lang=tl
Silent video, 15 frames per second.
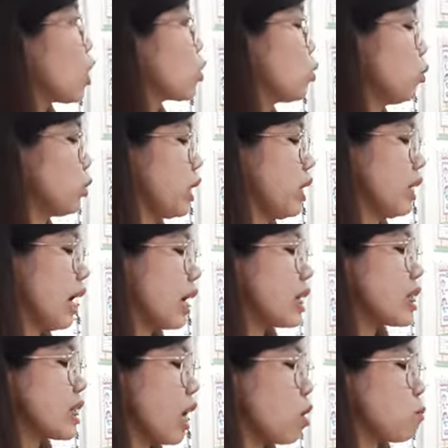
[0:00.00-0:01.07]
tunay ng
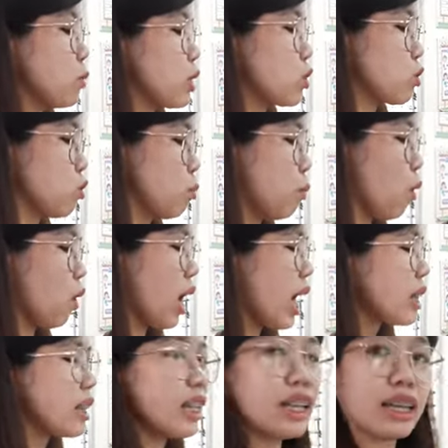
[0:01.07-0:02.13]
isang pagsubok
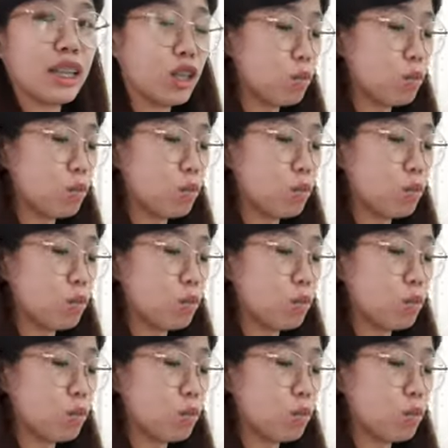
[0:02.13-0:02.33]
at talaga